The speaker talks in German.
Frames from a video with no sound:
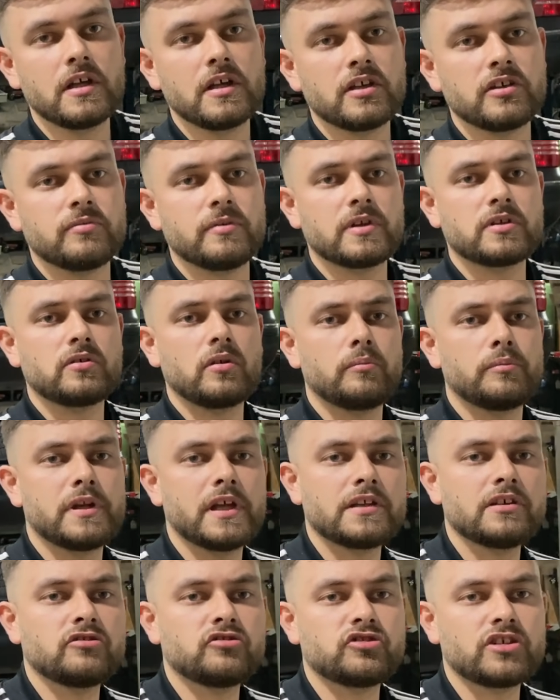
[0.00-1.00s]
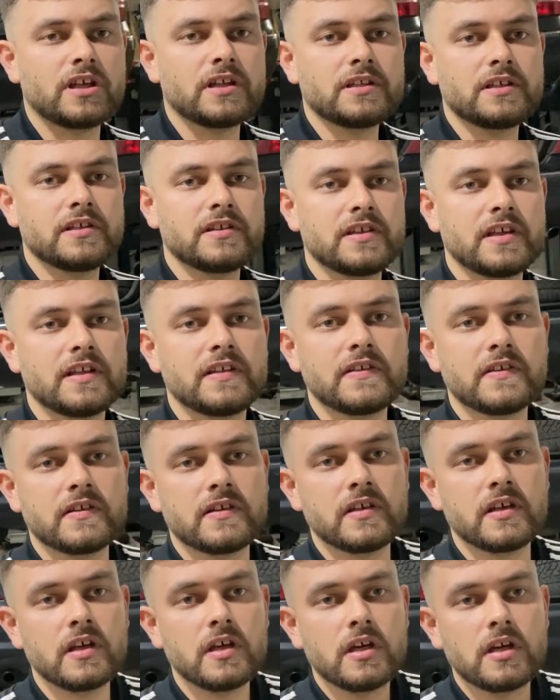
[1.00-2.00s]
Es wird komplett instand
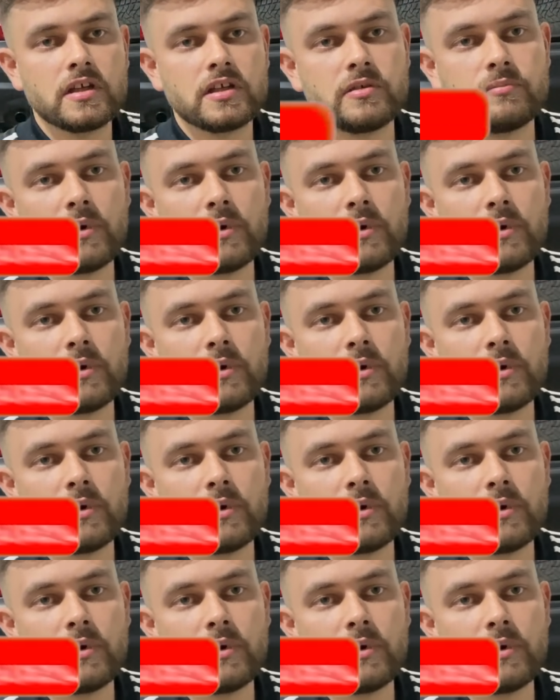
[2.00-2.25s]
gesetzt. Die